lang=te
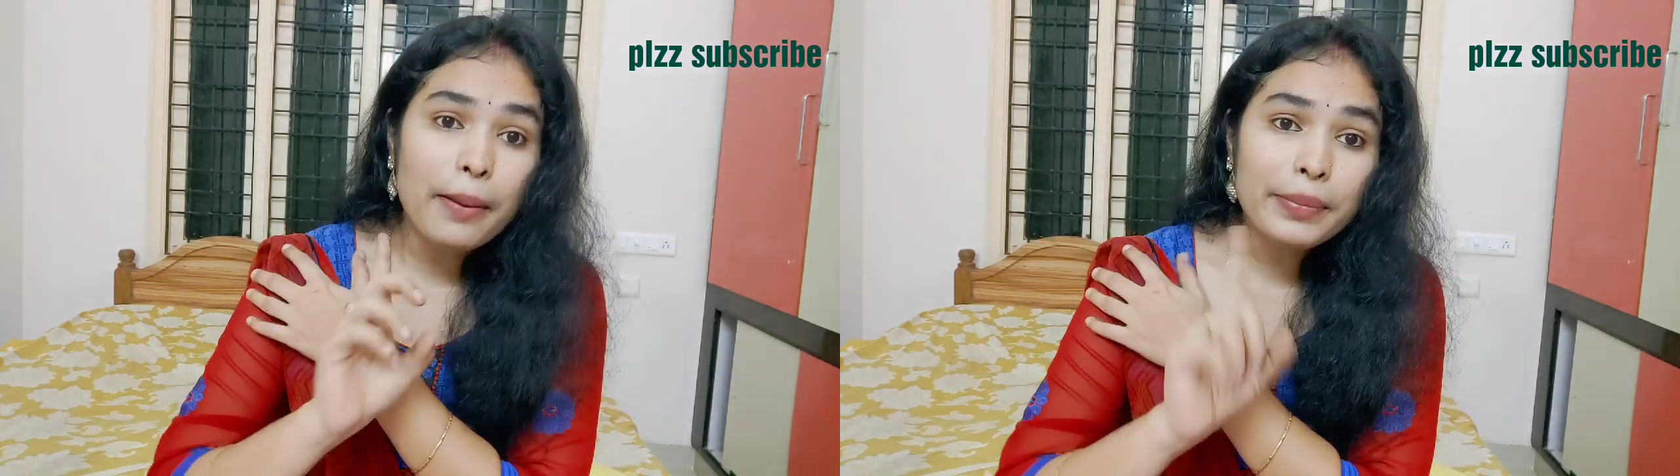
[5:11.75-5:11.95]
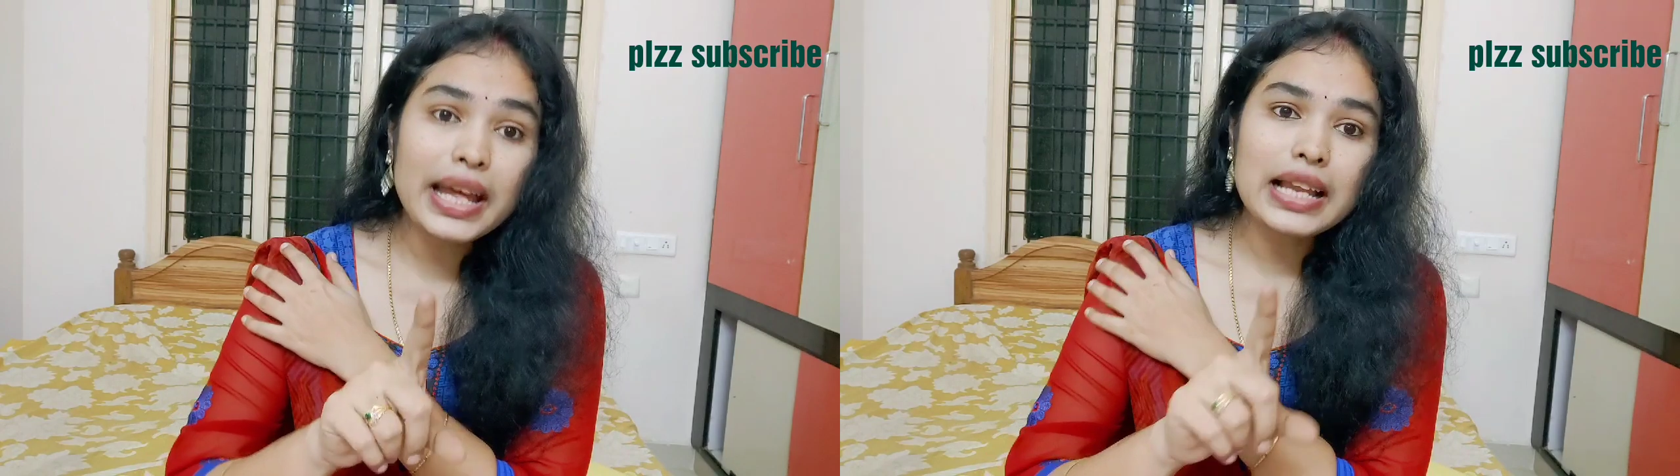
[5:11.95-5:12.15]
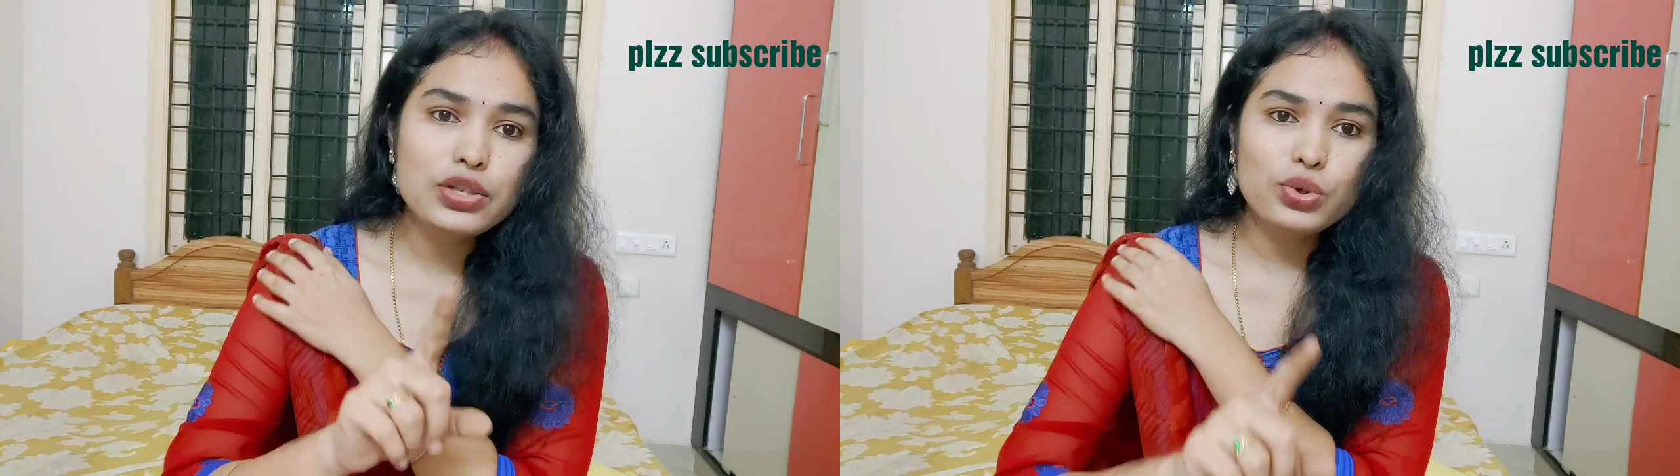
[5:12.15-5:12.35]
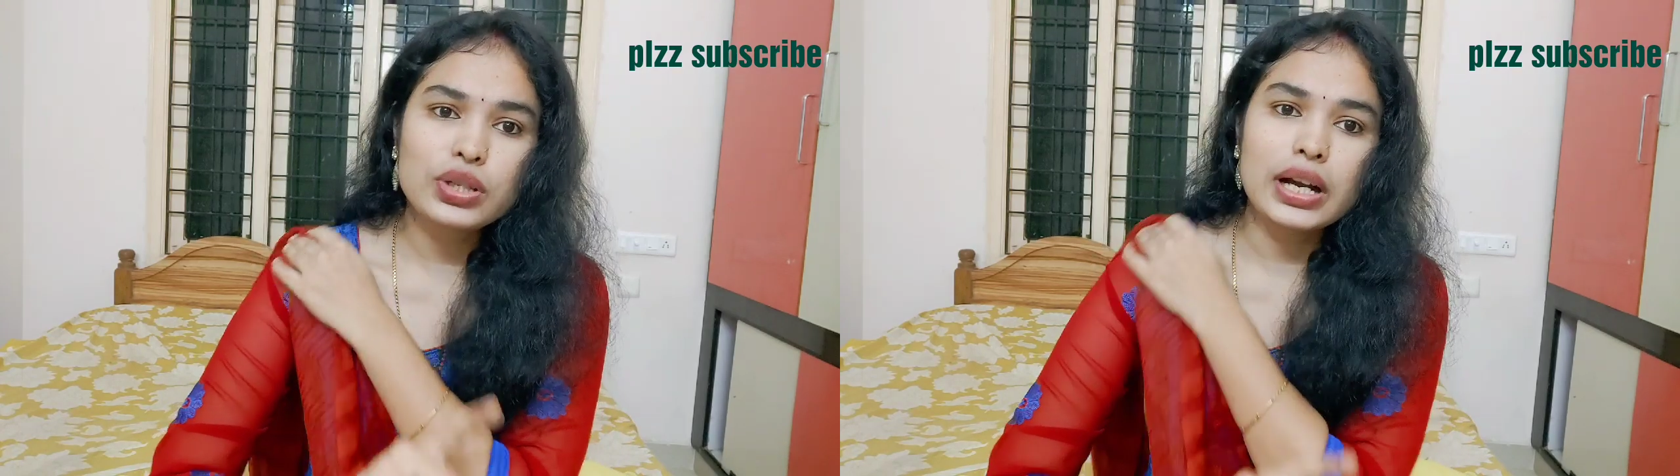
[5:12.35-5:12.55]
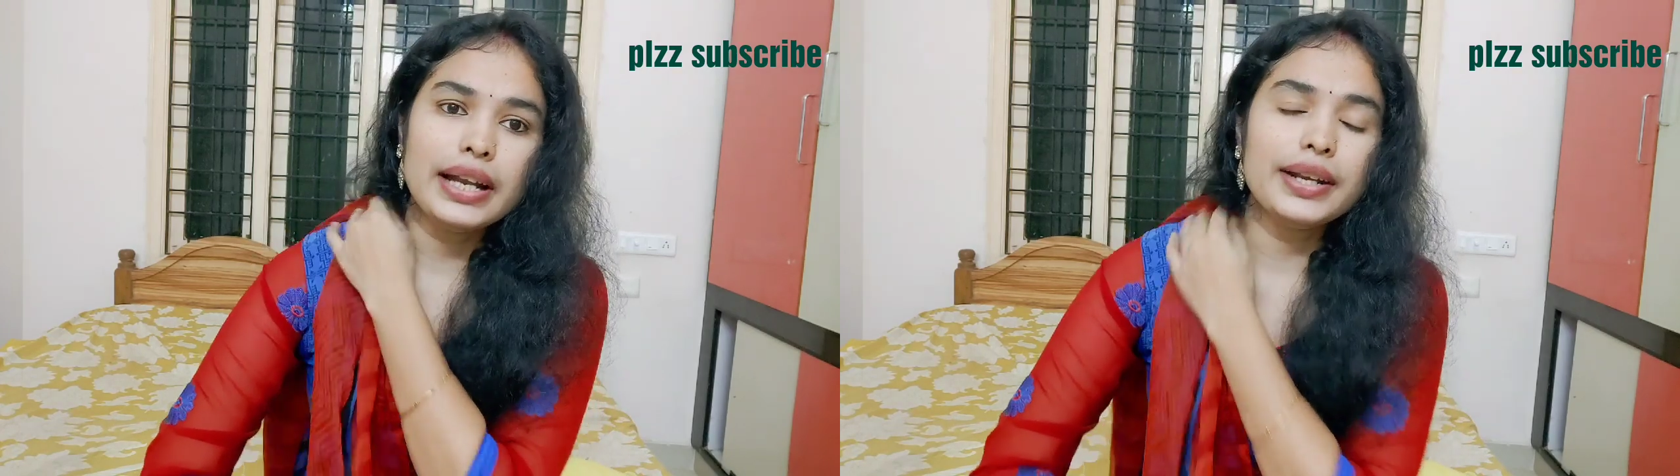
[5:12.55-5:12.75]
తమ్నేల్
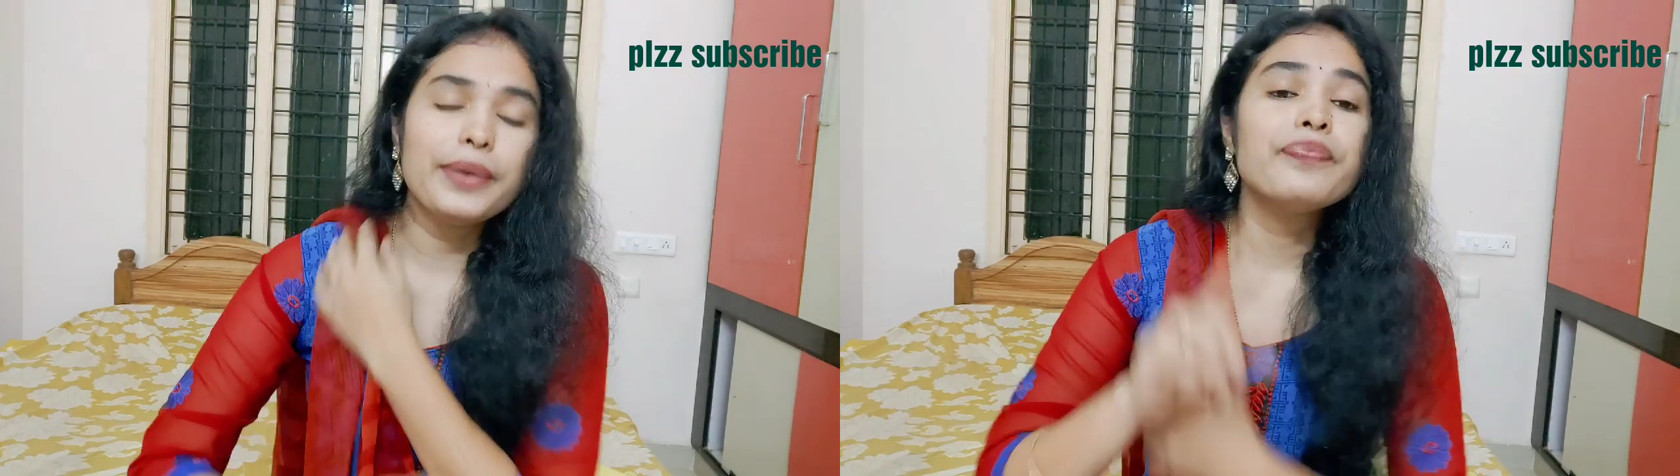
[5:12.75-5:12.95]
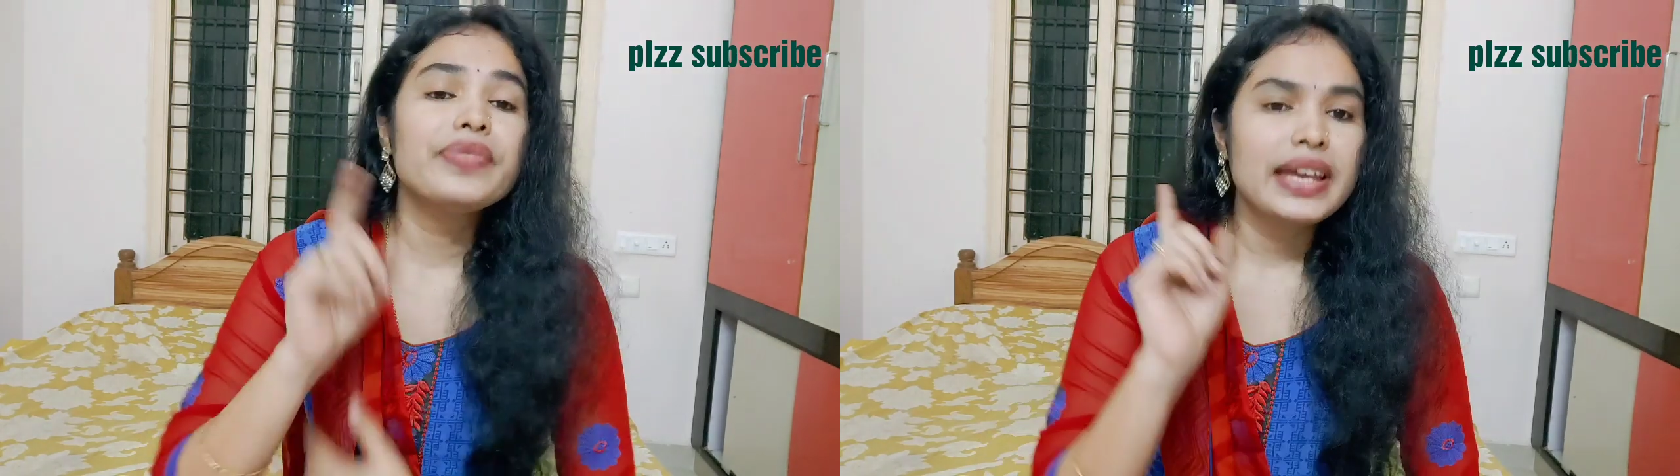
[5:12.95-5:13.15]
చూస్తాడండి